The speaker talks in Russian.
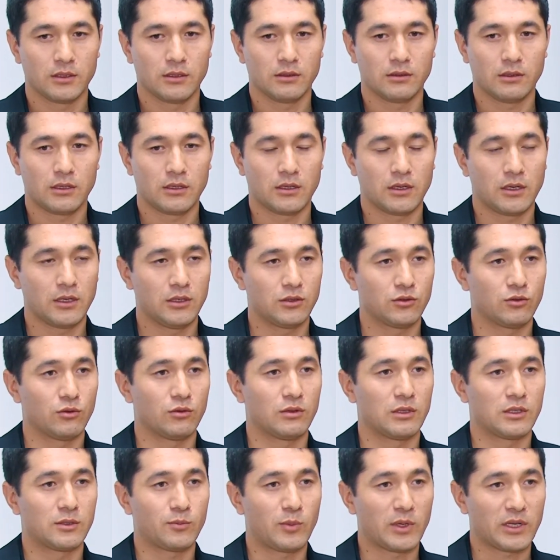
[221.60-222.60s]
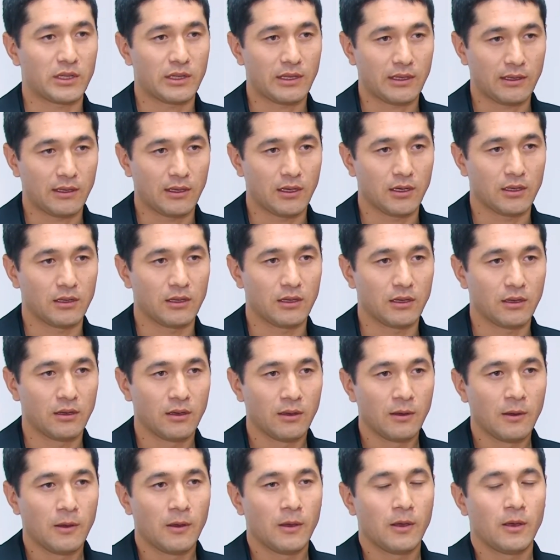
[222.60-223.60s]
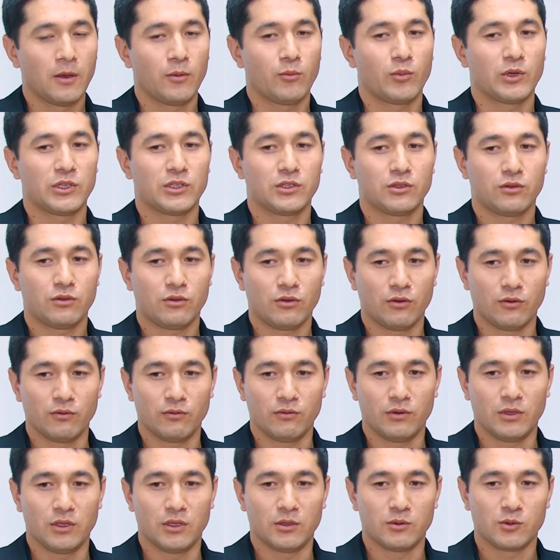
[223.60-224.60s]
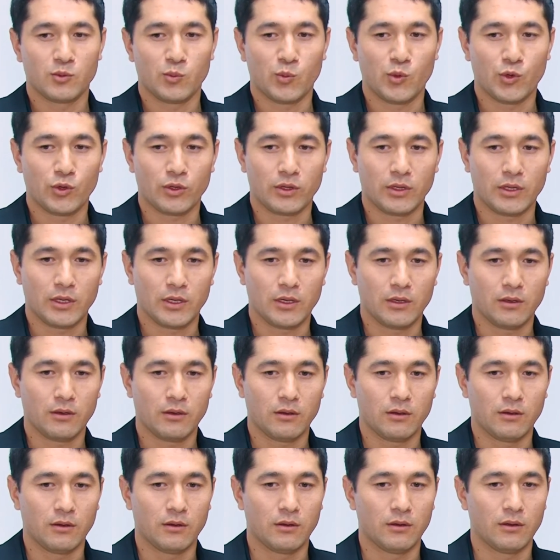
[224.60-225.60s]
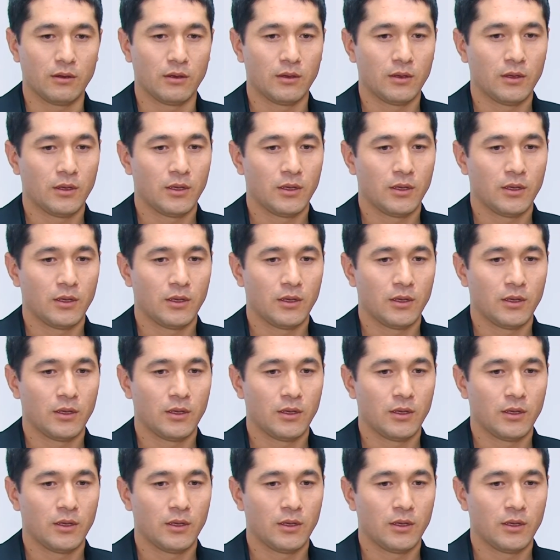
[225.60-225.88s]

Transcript: организована спартакиада по четырем видам спорта –